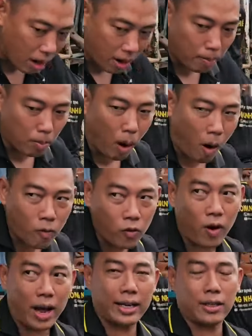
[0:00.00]
bơm bốn
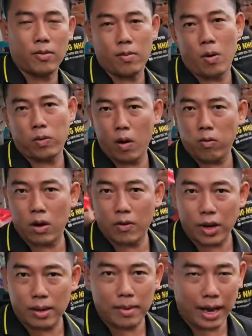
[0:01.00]
van cùng một lúc nó
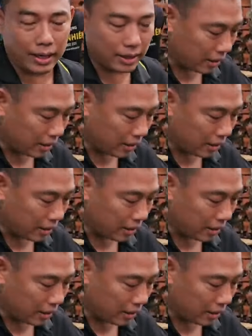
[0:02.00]
vẫn mạnh